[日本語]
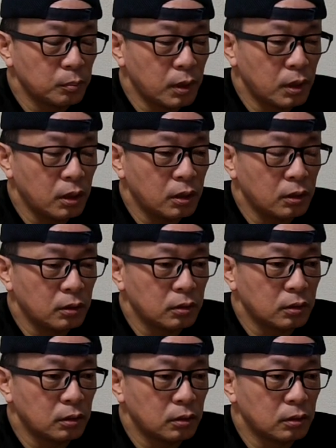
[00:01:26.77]
ま
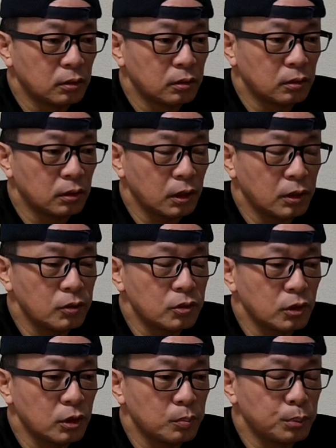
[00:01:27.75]
ああれです
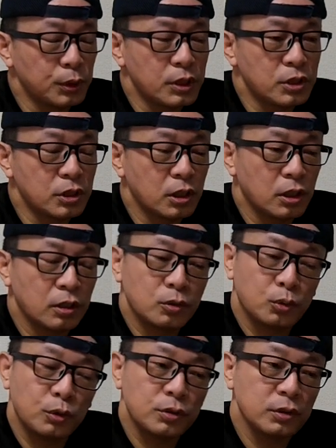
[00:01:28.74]
ねプレッシャー
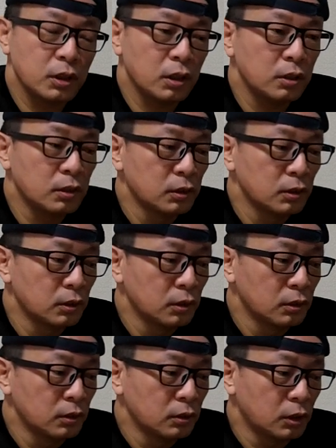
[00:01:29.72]
そうですね
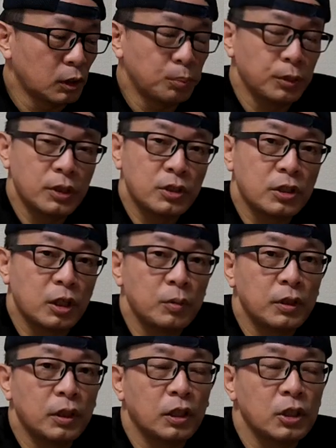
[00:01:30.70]
なんかプレッシャー
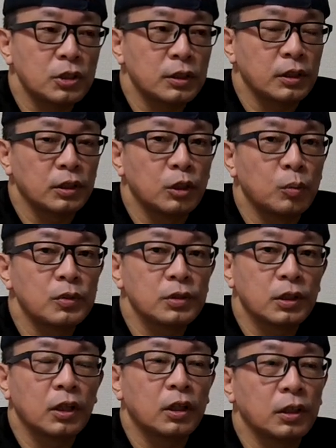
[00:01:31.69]
みたいな感じになってきてます
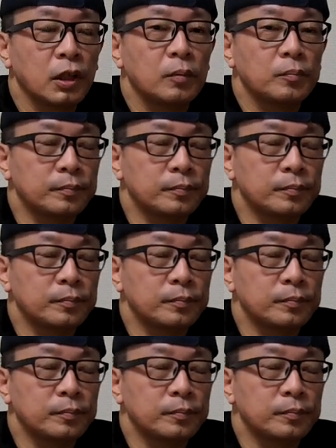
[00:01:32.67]
ねなんかね